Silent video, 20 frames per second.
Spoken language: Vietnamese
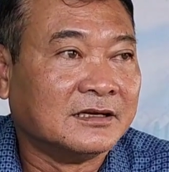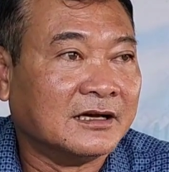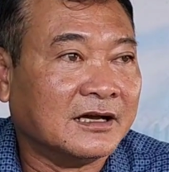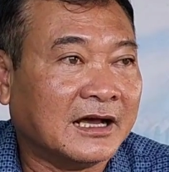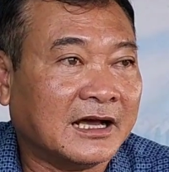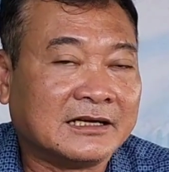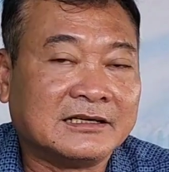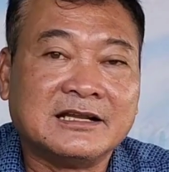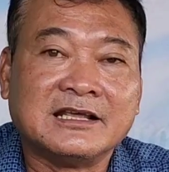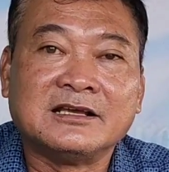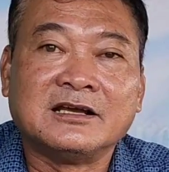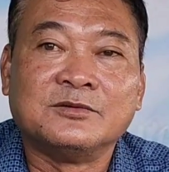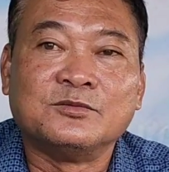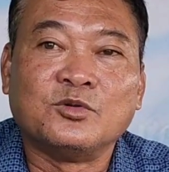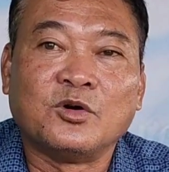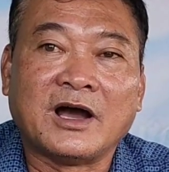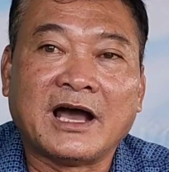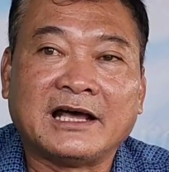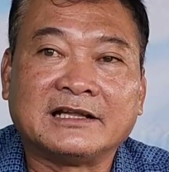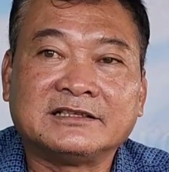ờ, thành anh phố đi
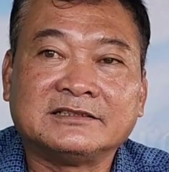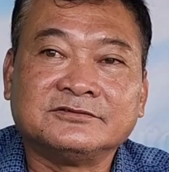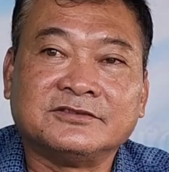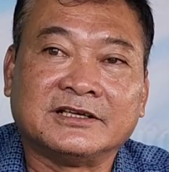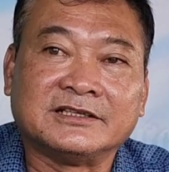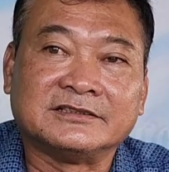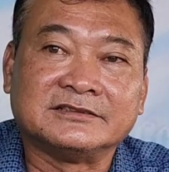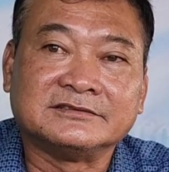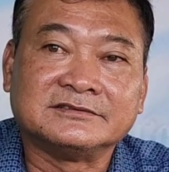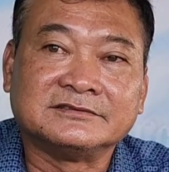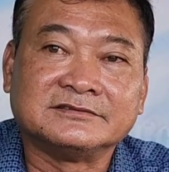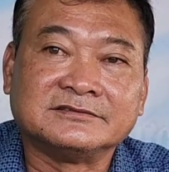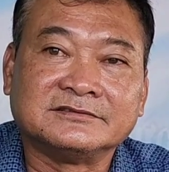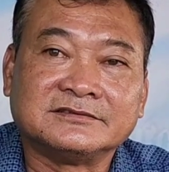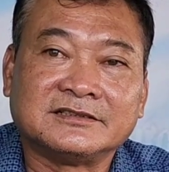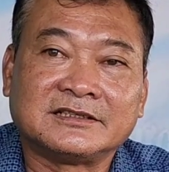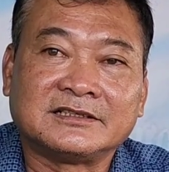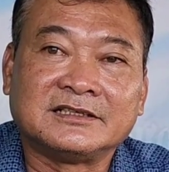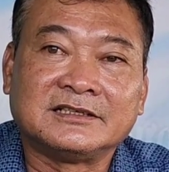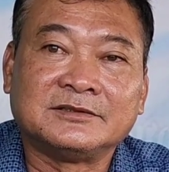hôm qua tiếng mỹ
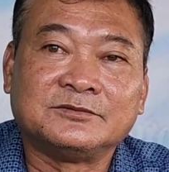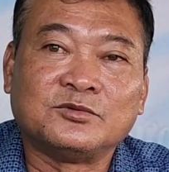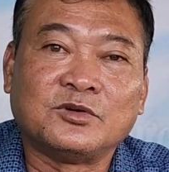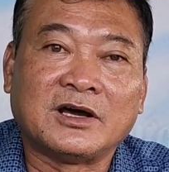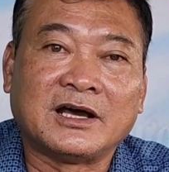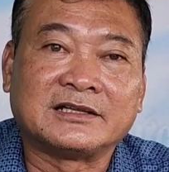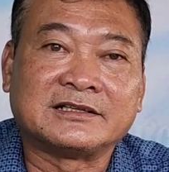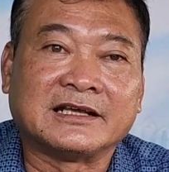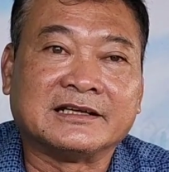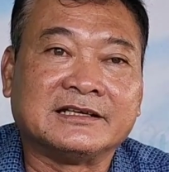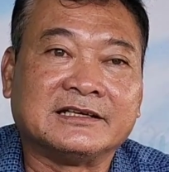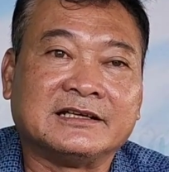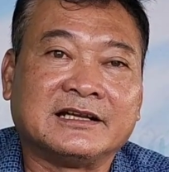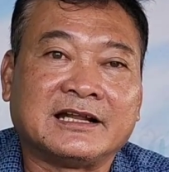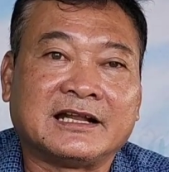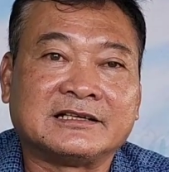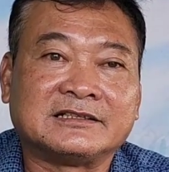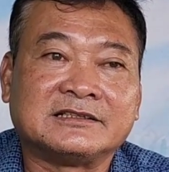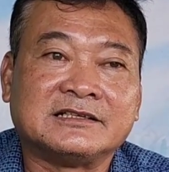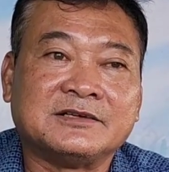anh đi à. hôm qua tại
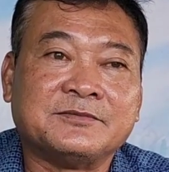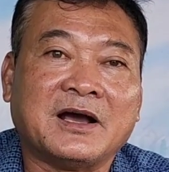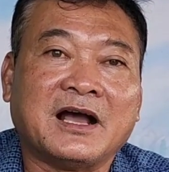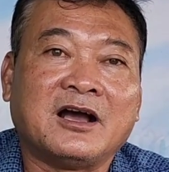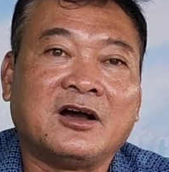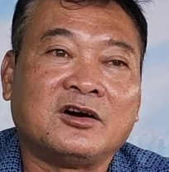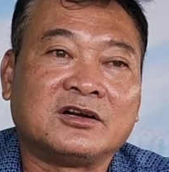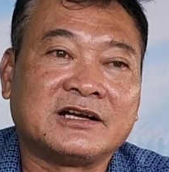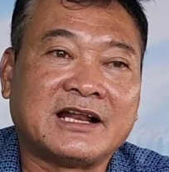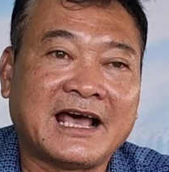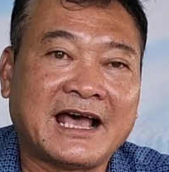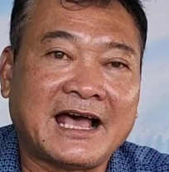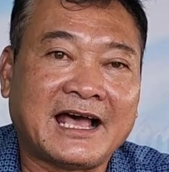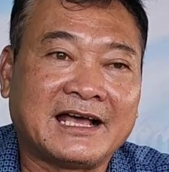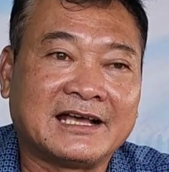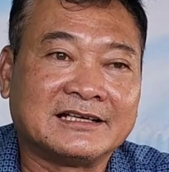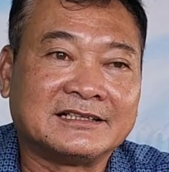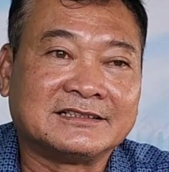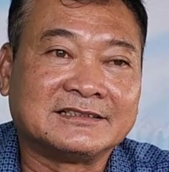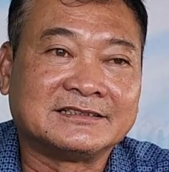anh đi bằng
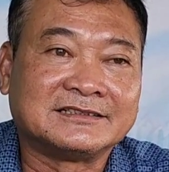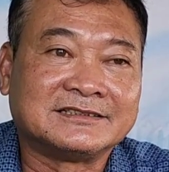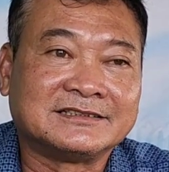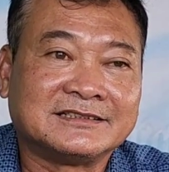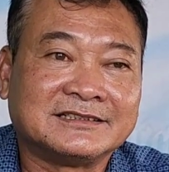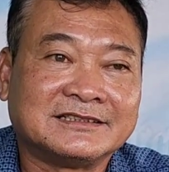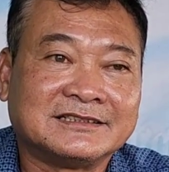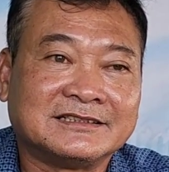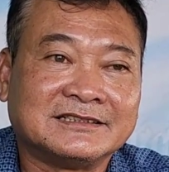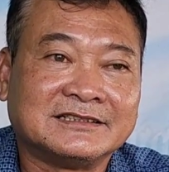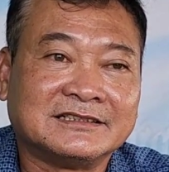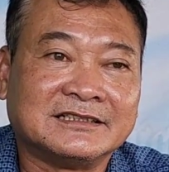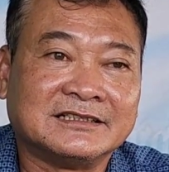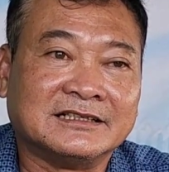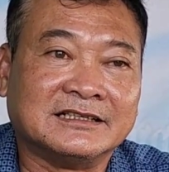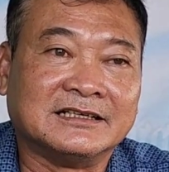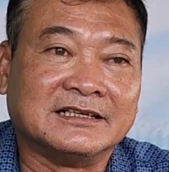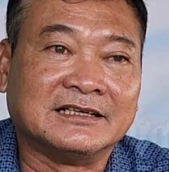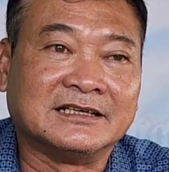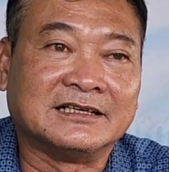honda ừ.
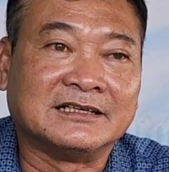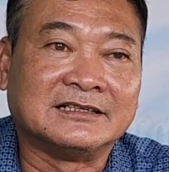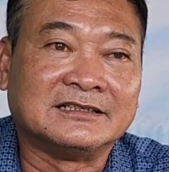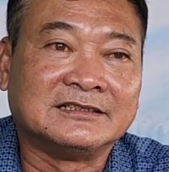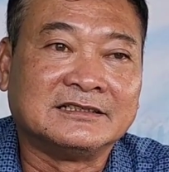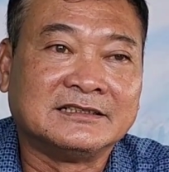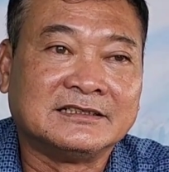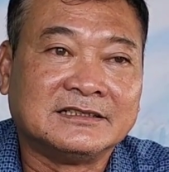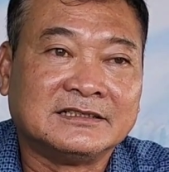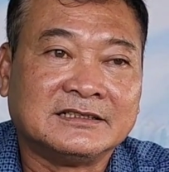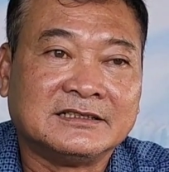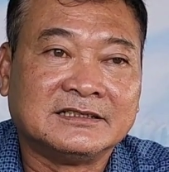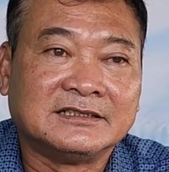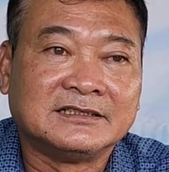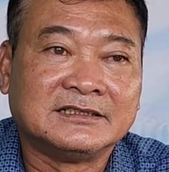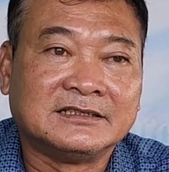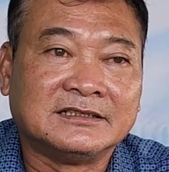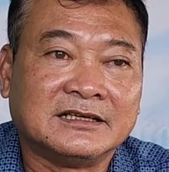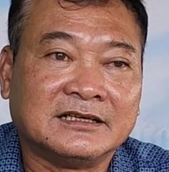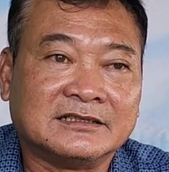à. yeah.
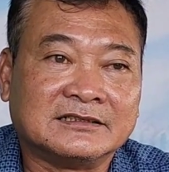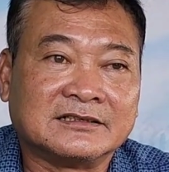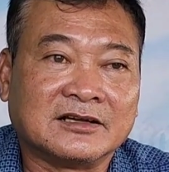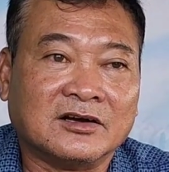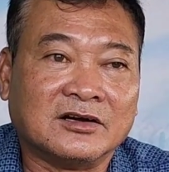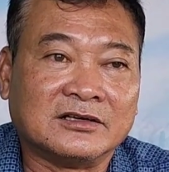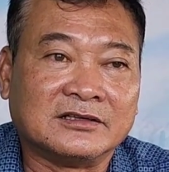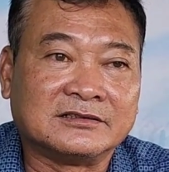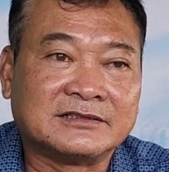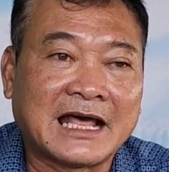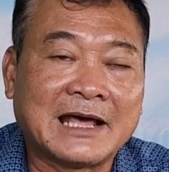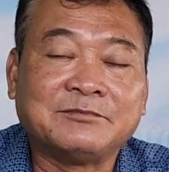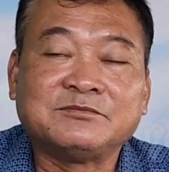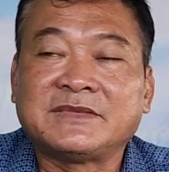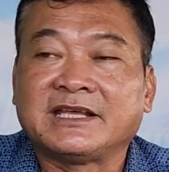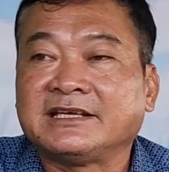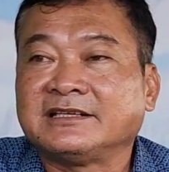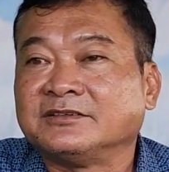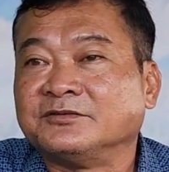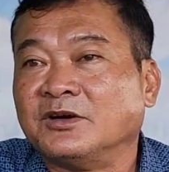Dạ. anh ngồi 8
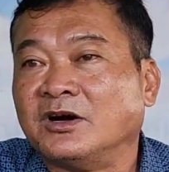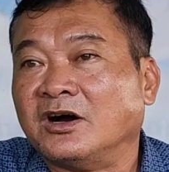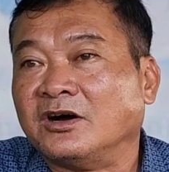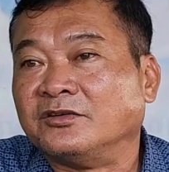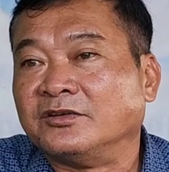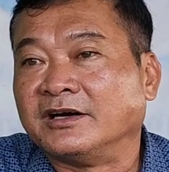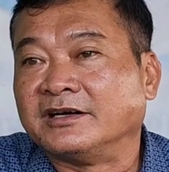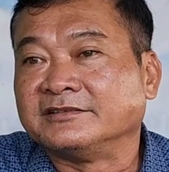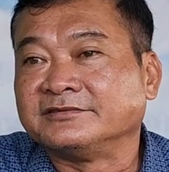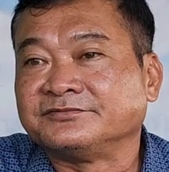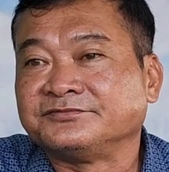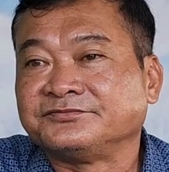tiếng đồng hồ